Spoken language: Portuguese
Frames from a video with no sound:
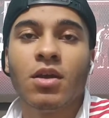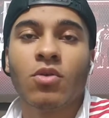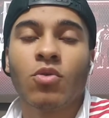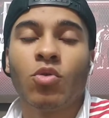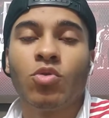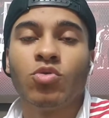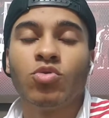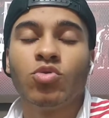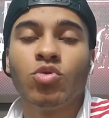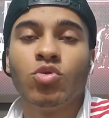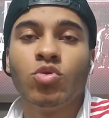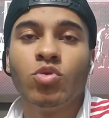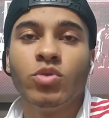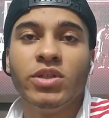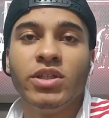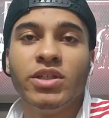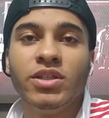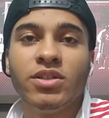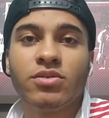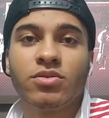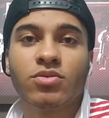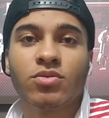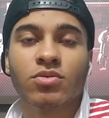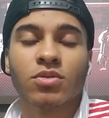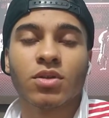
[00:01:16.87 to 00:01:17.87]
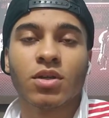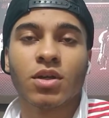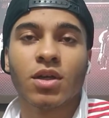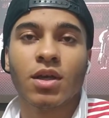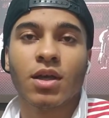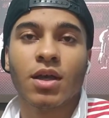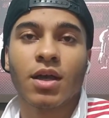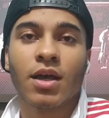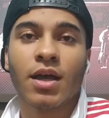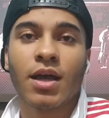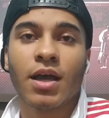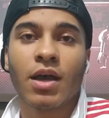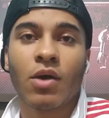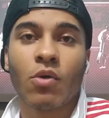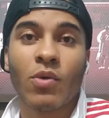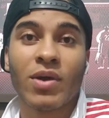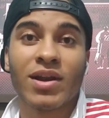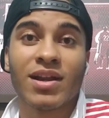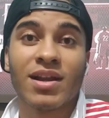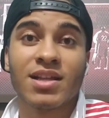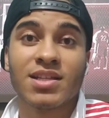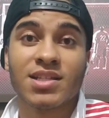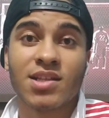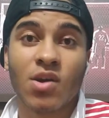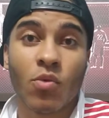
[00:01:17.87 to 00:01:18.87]
Contudo isso, uh, o
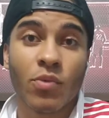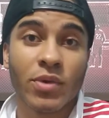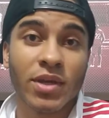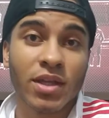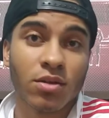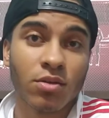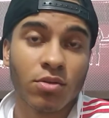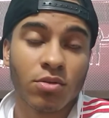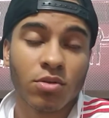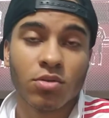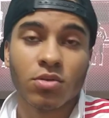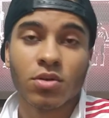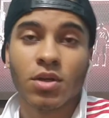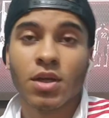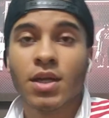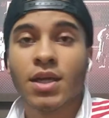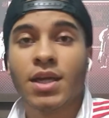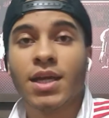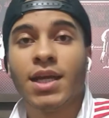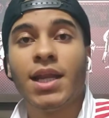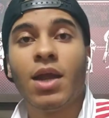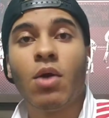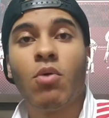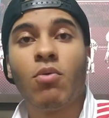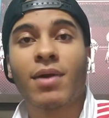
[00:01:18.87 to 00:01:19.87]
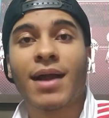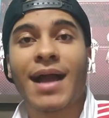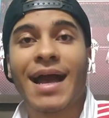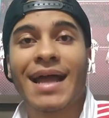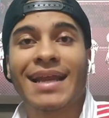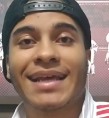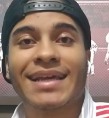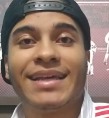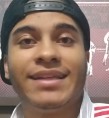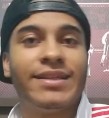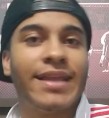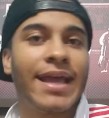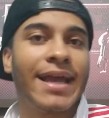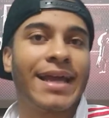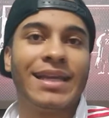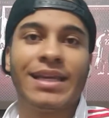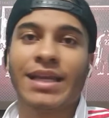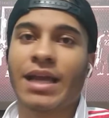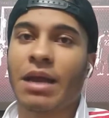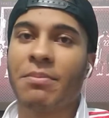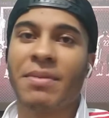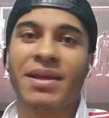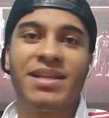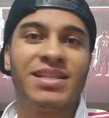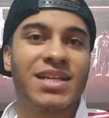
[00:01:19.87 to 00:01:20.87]
Hernandes é um ídolo, ele é um cara que
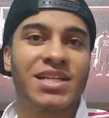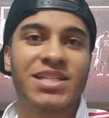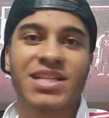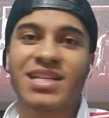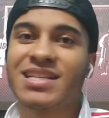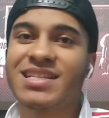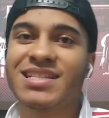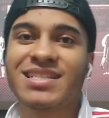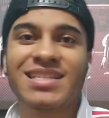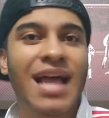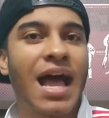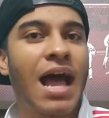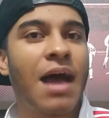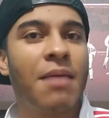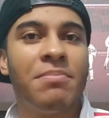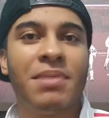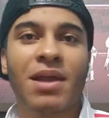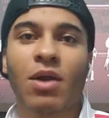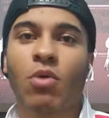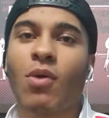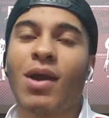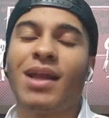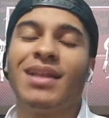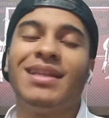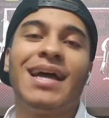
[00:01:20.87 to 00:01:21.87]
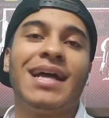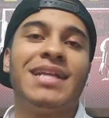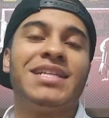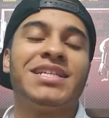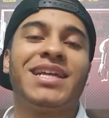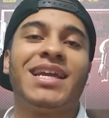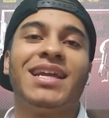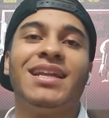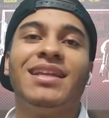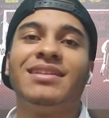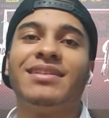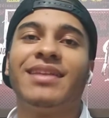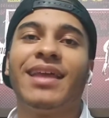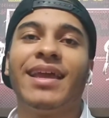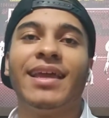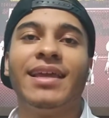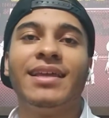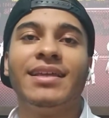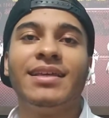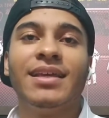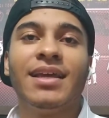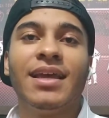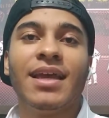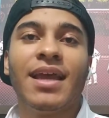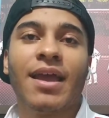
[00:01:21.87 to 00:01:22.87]
tecnicamente a gente sabe a qualidade que ele
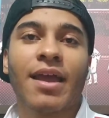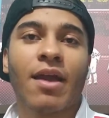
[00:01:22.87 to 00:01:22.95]
tem,